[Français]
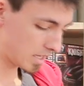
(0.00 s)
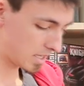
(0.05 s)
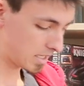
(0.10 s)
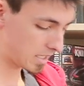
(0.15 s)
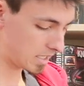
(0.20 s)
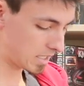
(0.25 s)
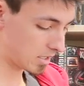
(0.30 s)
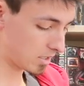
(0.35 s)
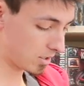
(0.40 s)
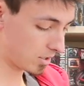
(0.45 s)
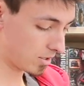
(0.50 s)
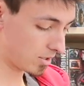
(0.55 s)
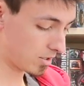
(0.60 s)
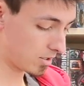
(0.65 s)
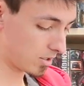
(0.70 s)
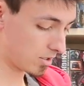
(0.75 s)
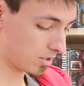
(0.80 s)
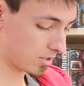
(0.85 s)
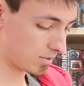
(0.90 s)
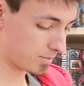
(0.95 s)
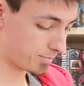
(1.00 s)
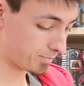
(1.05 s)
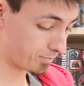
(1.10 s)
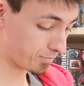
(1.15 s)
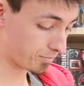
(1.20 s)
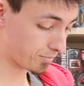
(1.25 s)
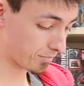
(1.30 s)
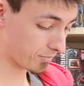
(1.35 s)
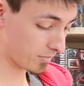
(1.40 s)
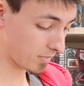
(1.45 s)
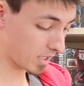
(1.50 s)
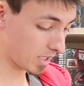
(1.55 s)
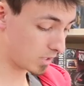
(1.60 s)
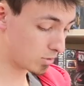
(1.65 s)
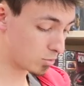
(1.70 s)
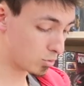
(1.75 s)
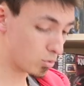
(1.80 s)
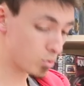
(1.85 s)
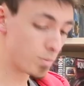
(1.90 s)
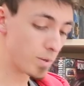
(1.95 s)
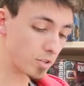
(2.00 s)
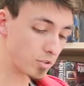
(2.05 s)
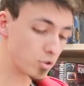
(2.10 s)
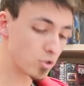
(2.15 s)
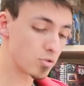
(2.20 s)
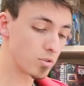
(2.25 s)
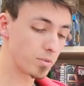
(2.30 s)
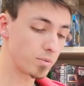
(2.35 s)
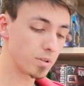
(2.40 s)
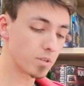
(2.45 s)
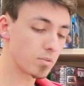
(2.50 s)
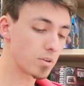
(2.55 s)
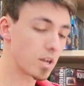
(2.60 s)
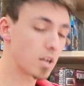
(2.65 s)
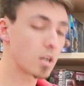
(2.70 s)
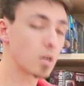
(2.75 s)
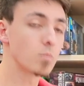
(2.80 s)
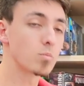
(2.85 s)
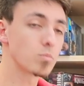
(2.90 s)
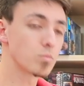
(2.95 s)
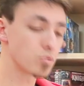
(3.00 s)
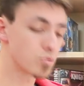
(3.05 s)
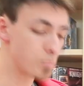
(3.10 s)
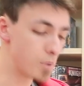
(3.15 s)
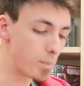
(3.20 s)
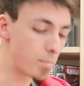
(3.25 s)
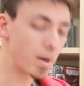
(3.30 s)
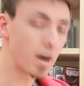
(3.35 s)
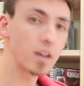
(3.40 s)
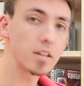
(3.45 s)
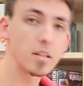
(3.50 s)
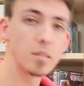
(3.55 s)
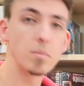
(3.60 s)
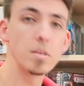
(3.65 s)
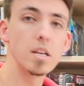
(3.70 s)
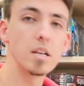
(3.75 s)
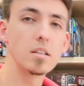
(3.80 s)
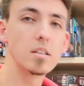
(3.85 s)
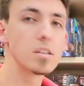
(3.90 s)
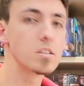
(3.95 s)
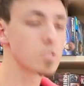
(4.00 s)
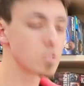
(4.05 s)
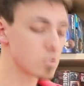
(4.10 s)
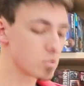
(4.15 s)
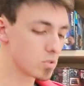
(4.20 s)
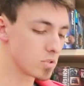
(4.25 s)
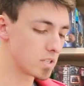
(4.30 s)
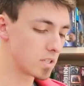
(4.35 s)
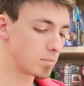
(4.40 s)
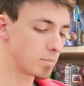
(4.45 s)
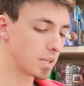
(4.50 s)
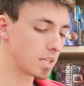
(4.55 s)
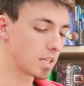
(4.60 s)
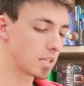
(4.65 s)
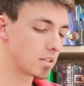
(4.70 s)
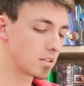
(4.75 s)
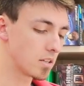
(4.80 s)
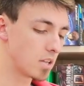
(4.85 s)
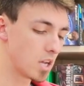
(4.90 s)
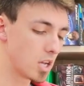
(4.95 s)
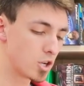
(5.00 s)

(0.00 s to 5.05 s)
Et, euh, et du coup, bah, ce que je vais faire, voilà, comme je mets pas des 1000 et des 100 sur cette maquette,